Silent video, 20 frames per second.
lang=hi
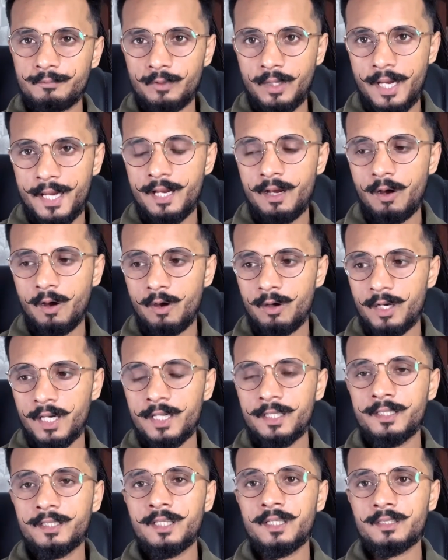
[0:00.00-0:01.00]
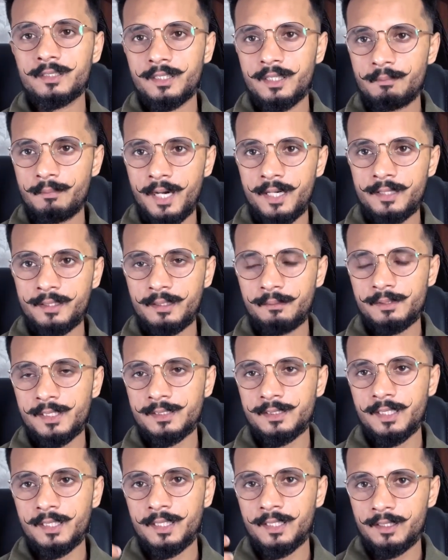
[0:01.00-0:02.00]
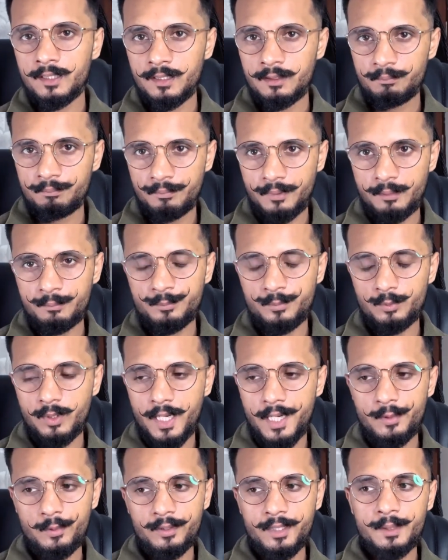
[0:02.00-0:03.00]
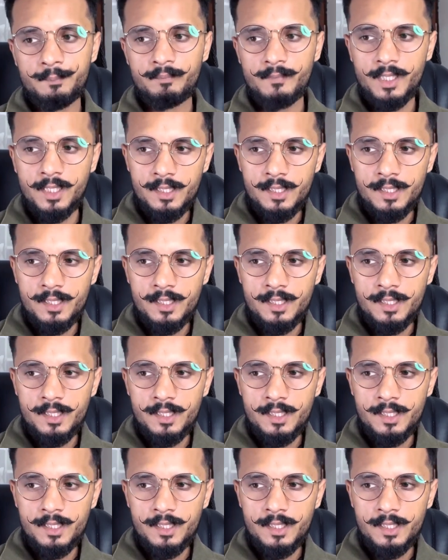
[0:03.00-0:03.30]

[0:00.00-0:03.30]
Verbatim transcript: है और अलग अलग डिमांड की वजह से अलग अलग पंप हुआ है ओके